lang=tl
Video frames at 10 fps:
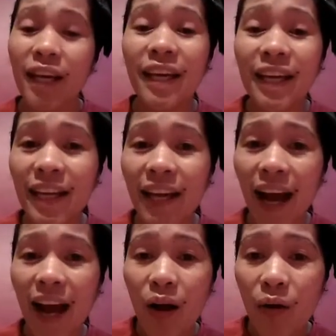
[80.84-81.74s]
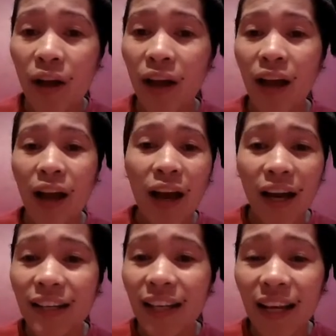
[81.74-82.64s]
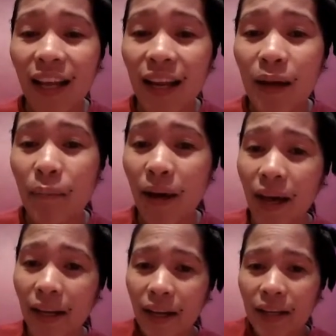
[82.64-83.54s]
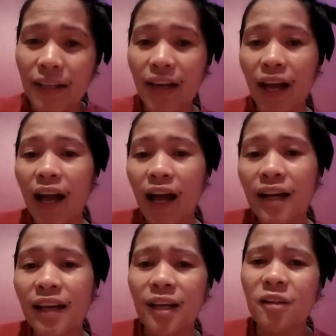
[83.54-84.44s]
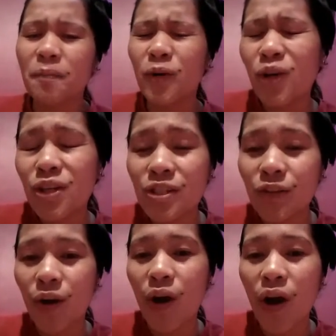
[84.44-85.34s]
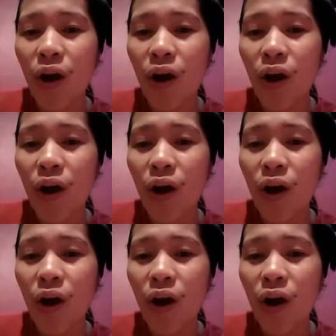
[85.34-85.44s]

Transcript: Na ikaw ang nilalaman ng aking puso